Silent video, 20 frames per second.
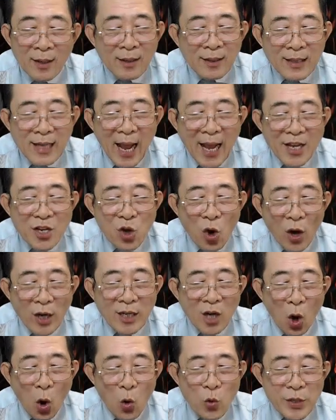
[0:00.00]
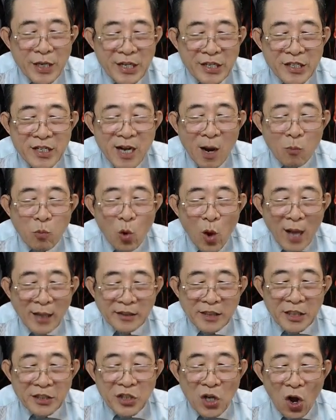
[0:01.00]
Cái gọi là hổ dữ không quan
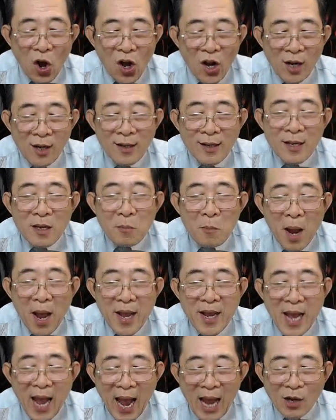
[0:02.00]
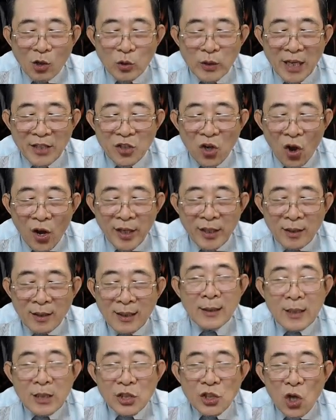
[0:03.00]
thịt con, bệ hạ có thể nói
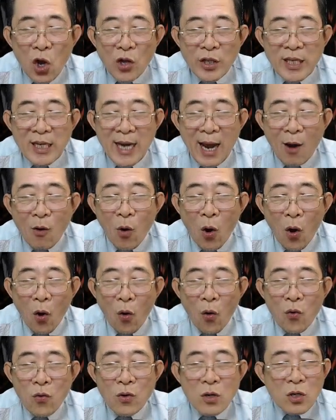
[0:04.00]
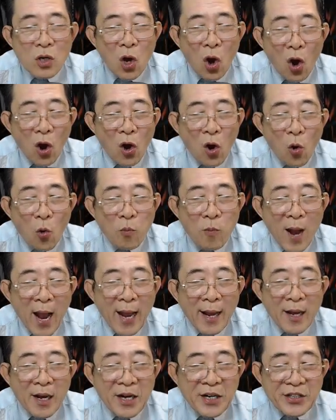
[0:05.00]
so với lão hổ còn hung
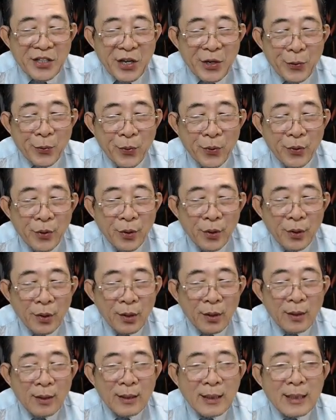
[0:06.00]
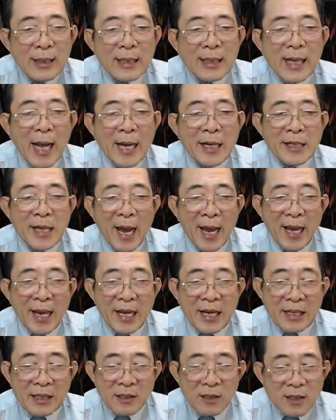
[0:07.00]
ác hơn nhiều. Cái
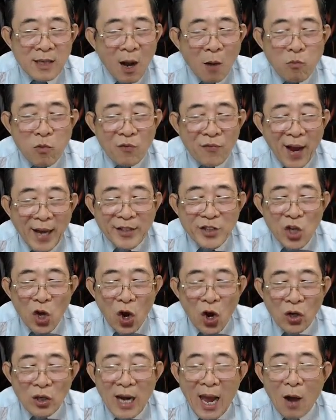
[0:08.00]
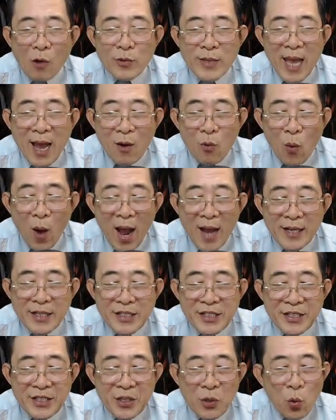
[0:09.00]
này không có phải do lão già quả
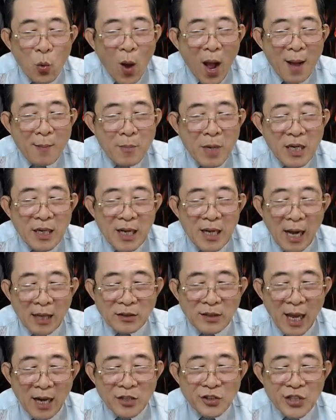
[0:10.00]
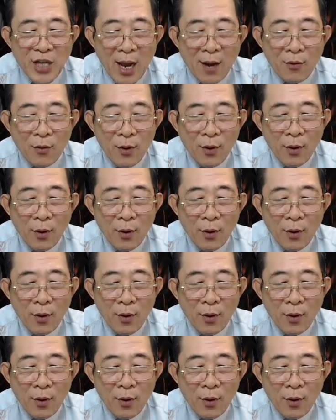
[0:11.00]
người quá mức cẩn thận sao?